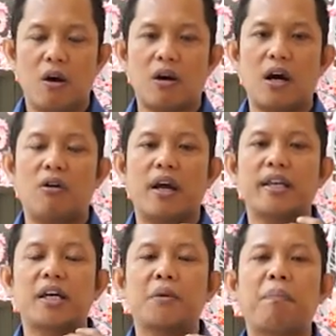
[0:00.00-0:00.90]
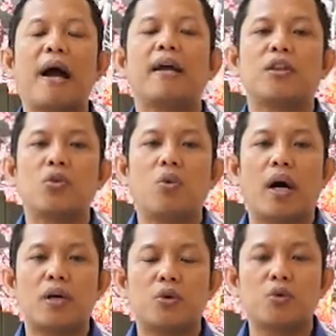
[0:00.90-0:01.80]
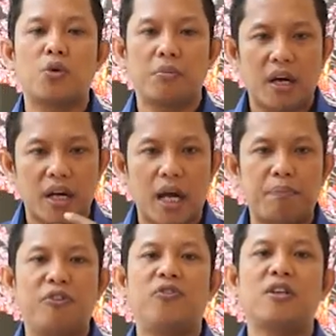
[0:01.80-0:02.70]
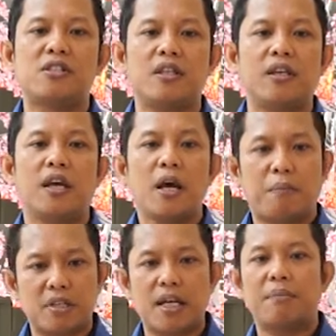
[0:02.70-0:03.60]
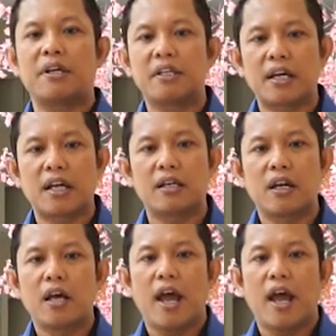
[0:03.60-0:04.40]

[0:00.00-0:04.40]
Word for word: orang-orang yang dipanggil Tuhan untuk menggenapi visi bersama dengan